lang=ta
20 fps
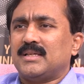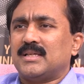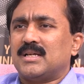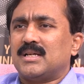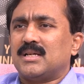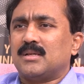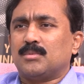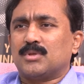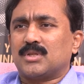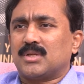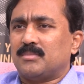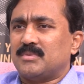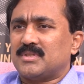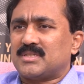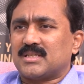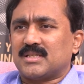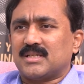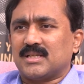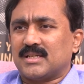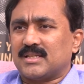இரண்டு
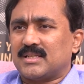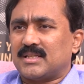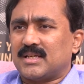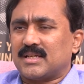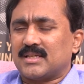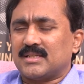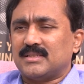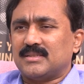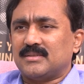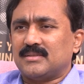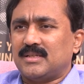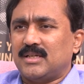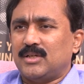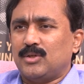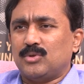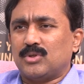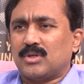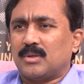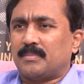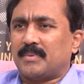முதலமைச்சர்கள் இருந்தாங்க
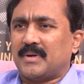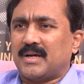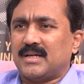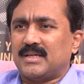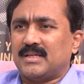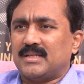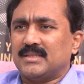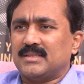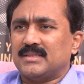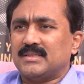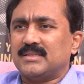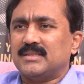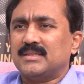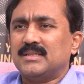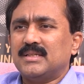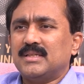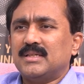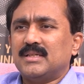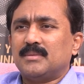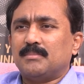எடியூரப்பா அண்டு
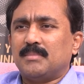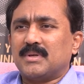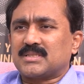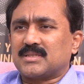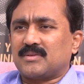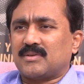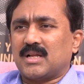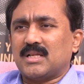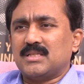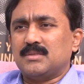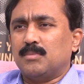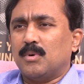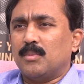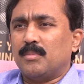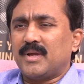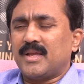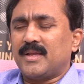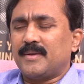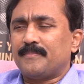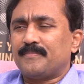பசவராஜ்
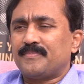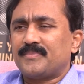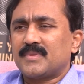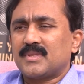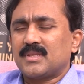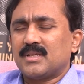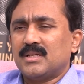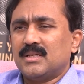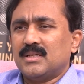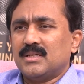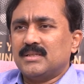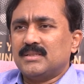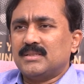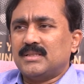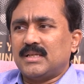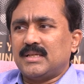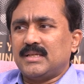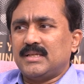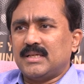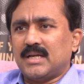பசவராஜ் பொம்மாய்
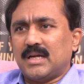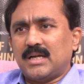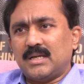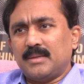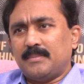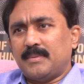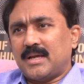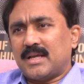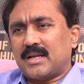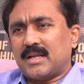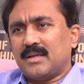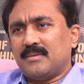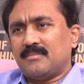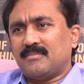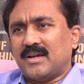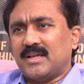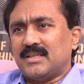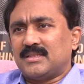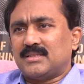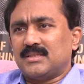இந்த இரண்டு
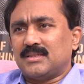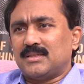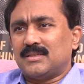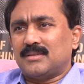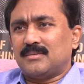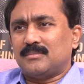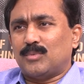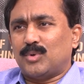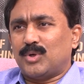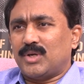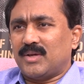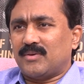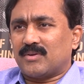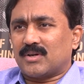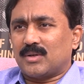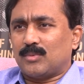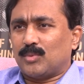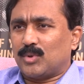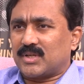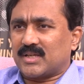பேரையும் வைத்து மோடி
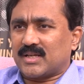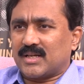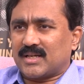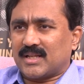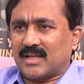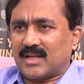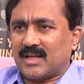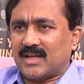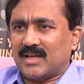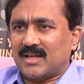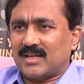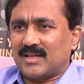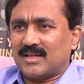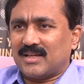அவர்கள் ஓட்டு கேட்டாரா